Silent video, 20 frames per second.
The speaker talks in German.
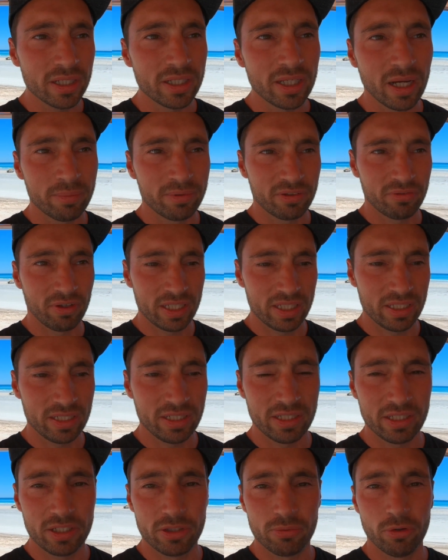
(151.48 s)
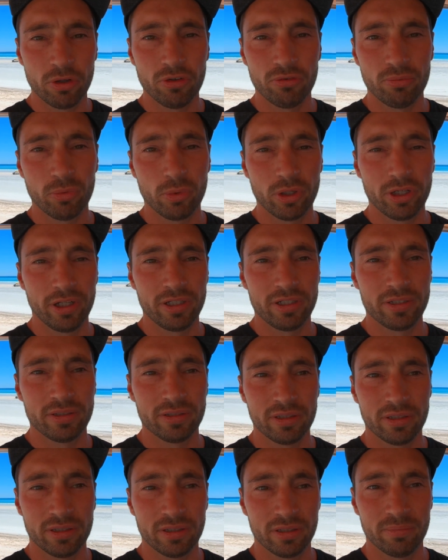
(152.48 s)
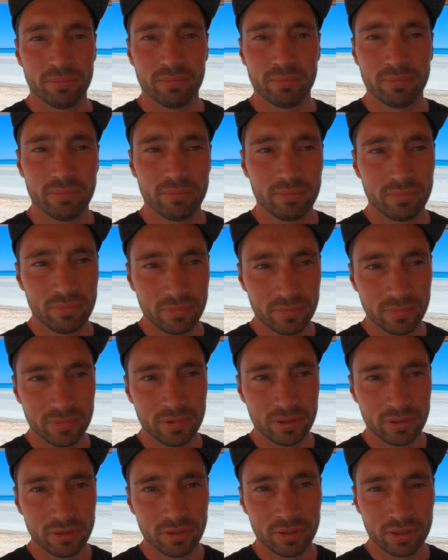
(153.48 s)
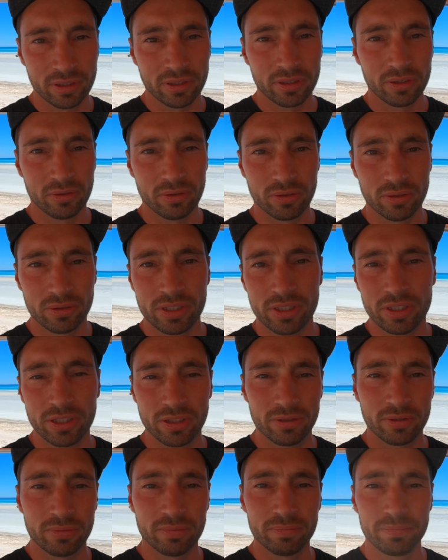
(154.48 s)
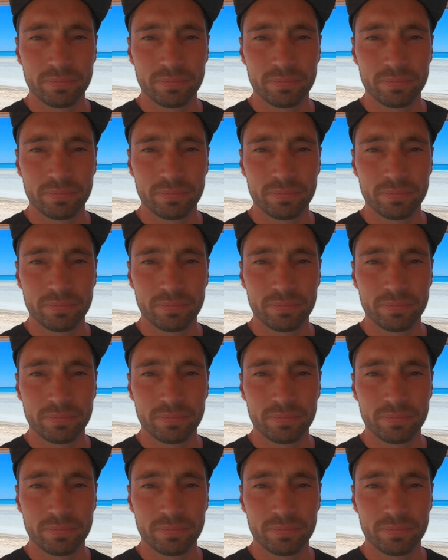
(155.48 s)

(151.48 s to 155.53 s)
ihr habt quasi diese zwölf Monate ähm, genau sicher.